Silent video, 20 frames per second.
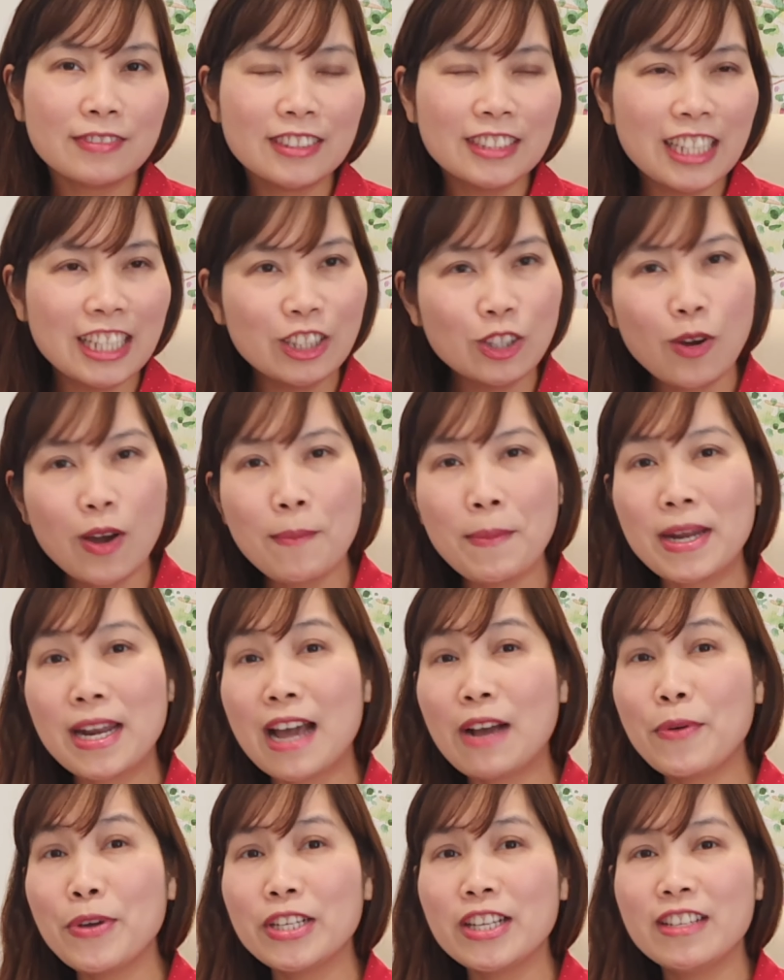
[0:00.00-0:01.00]
thì tòa mà đã
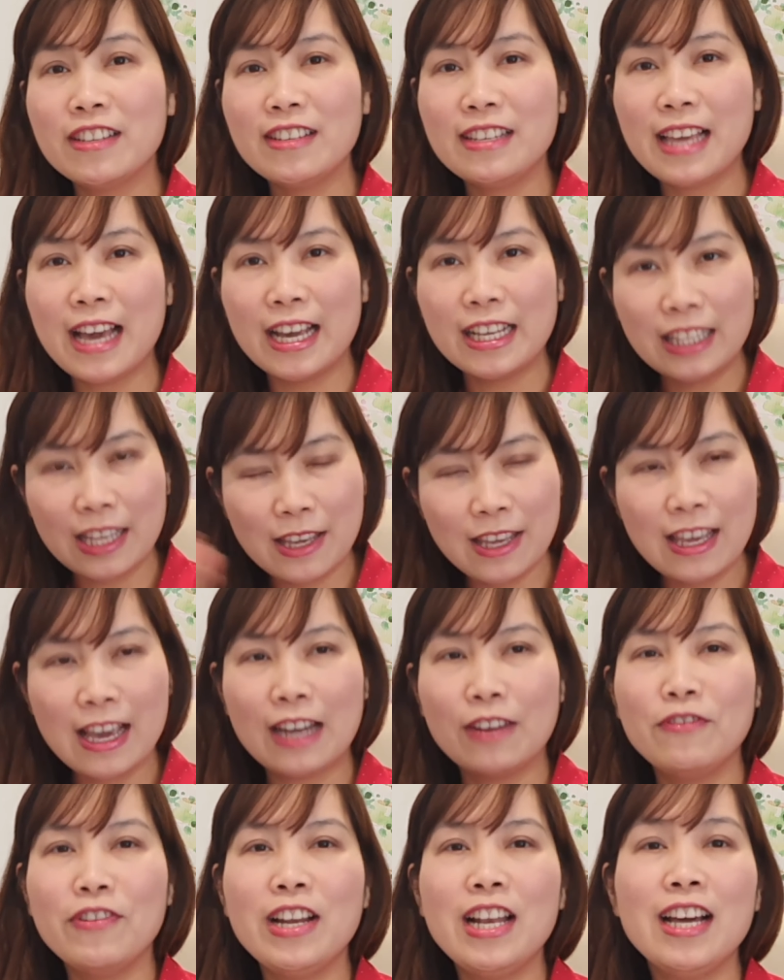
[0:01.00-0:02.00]
quyết định như vậy thì
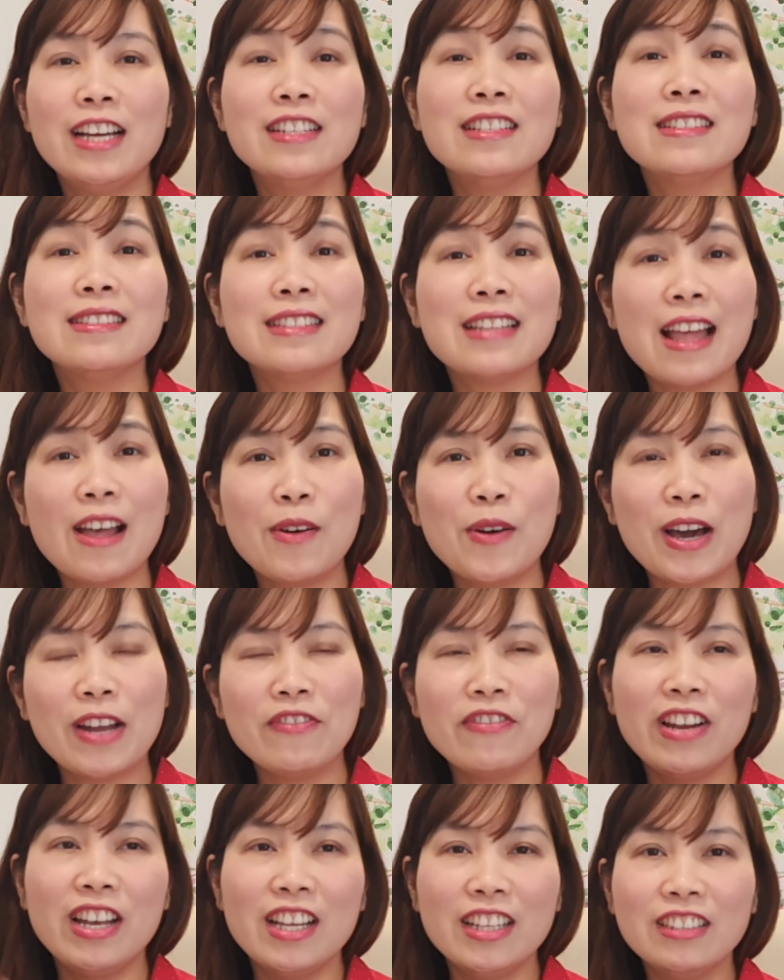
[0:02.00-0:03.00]
anh phải lên sao anh
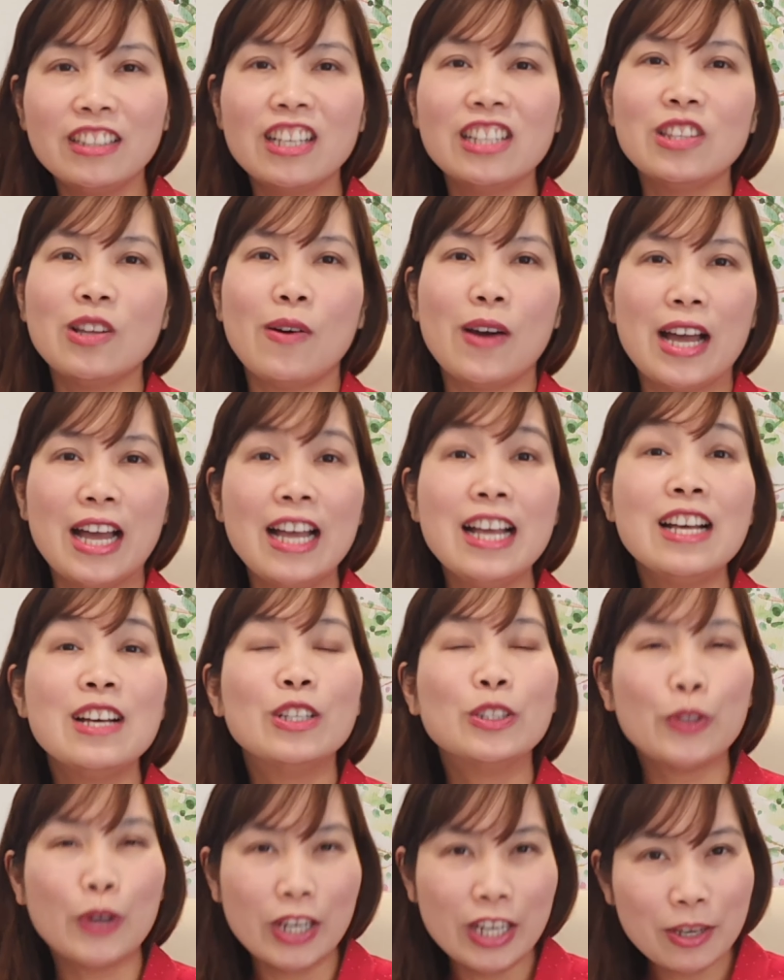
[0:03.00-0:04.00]
phải lên cái tòa
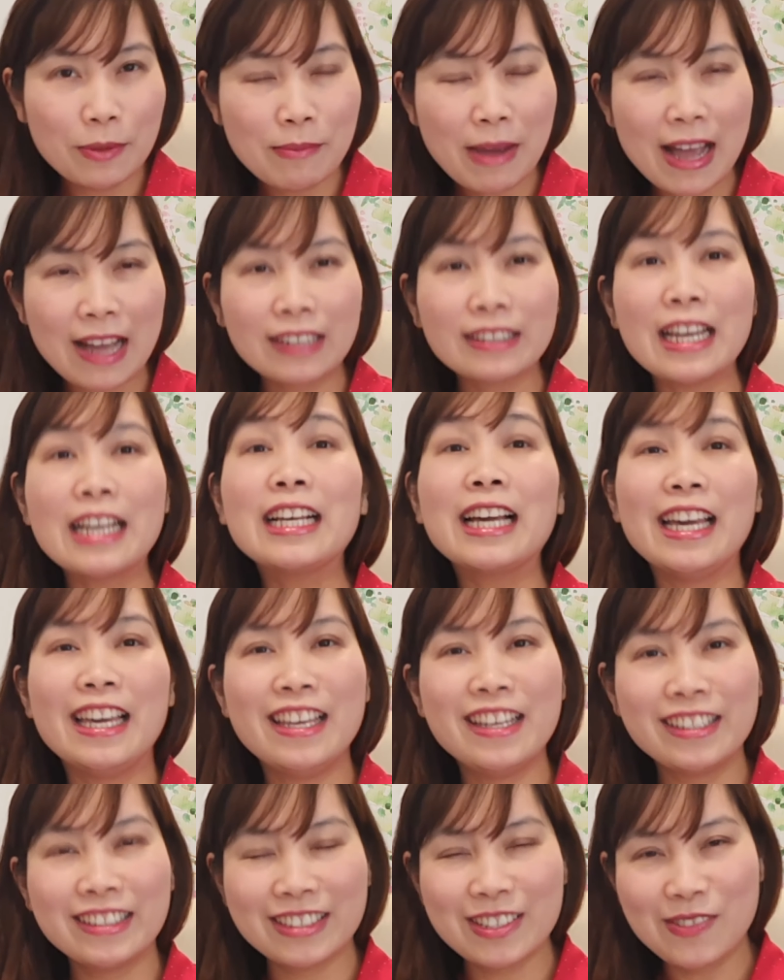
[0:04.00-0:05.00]
tòa liên bang để
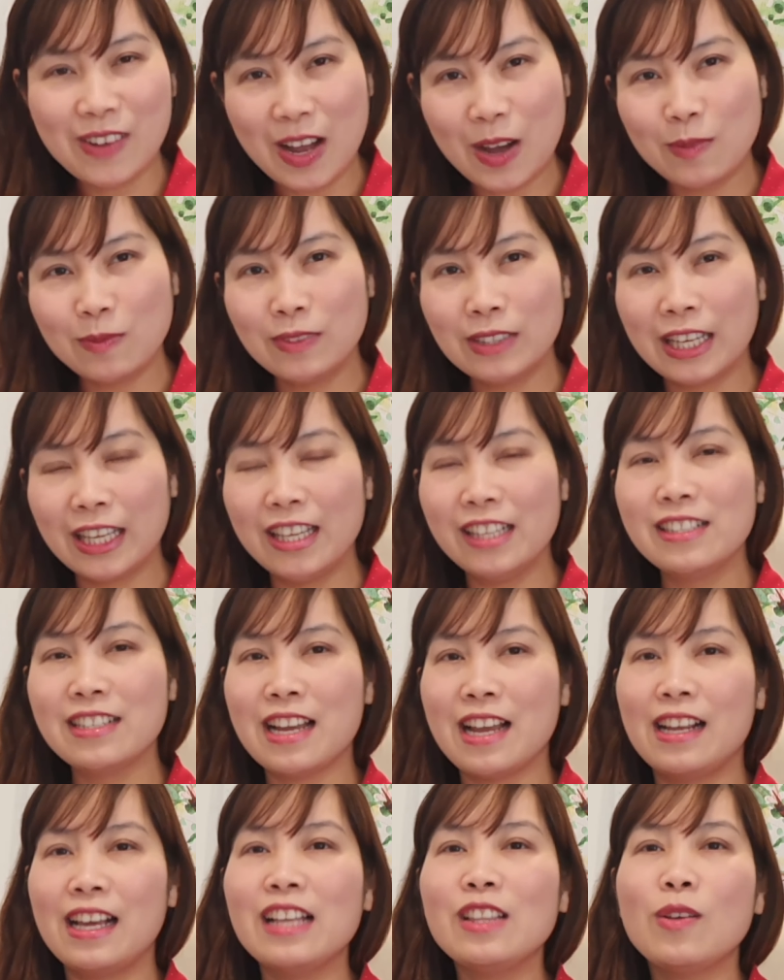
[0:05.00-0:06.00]
kiện đúng không kiện
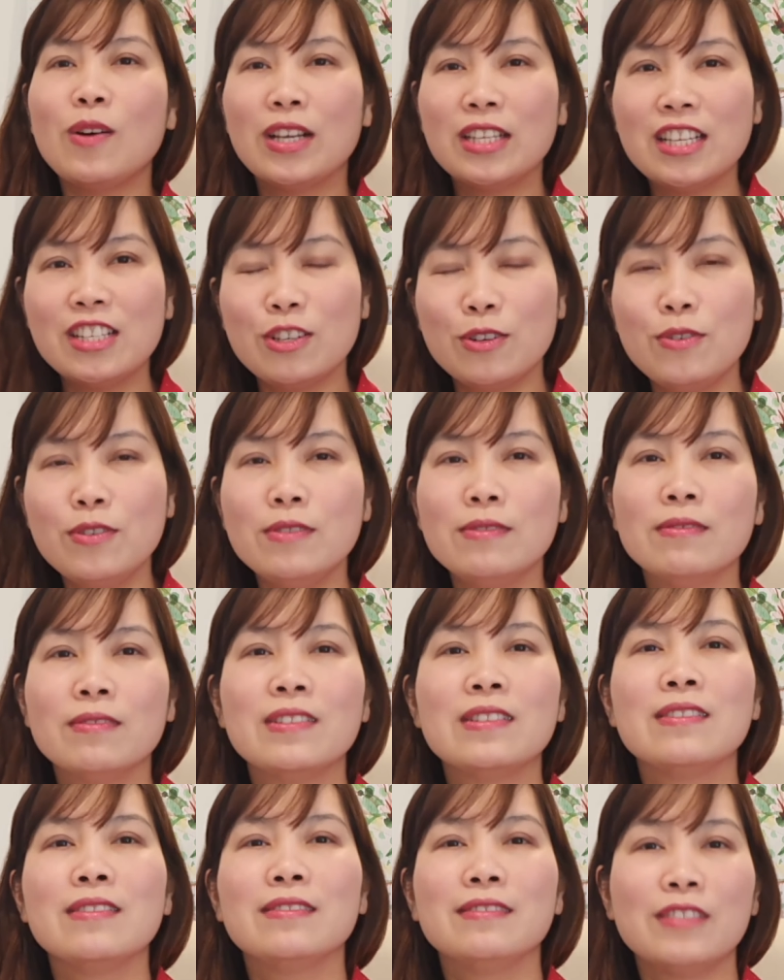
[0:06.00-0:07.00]
rằng cái tòa di trú
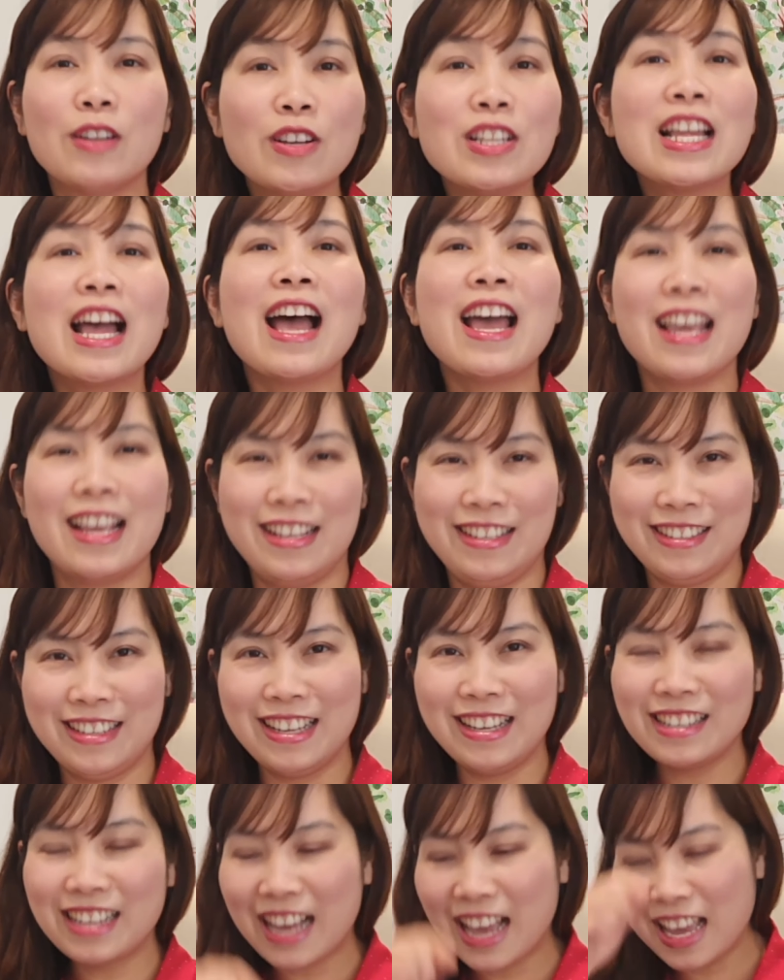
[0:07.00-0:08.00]
nói sai
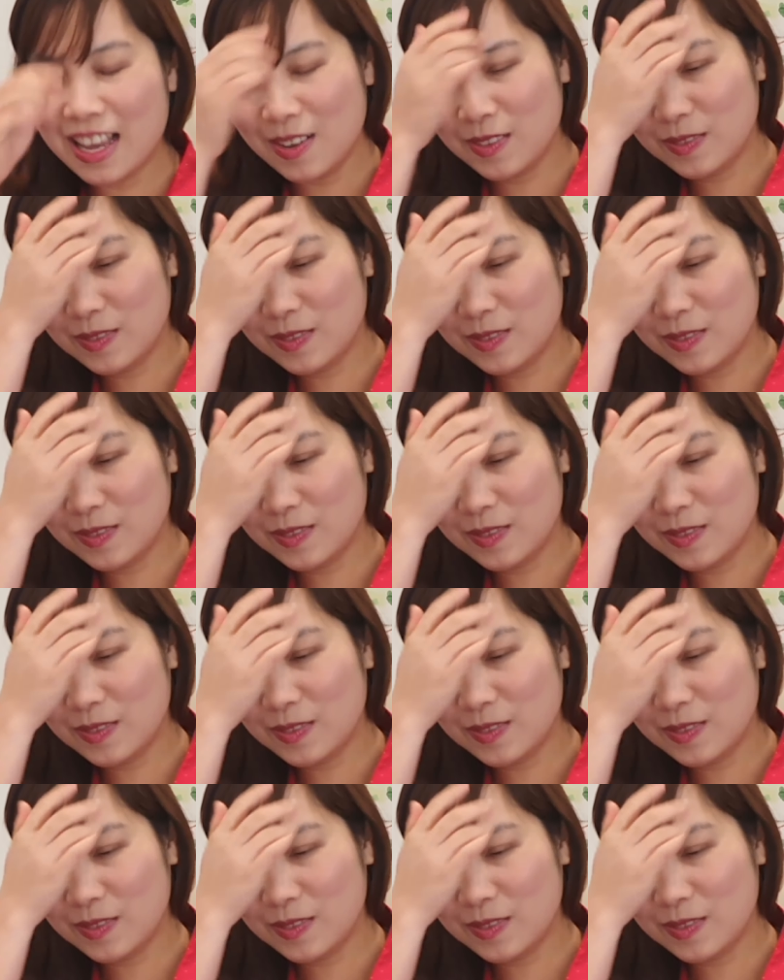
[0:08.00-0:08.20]
ok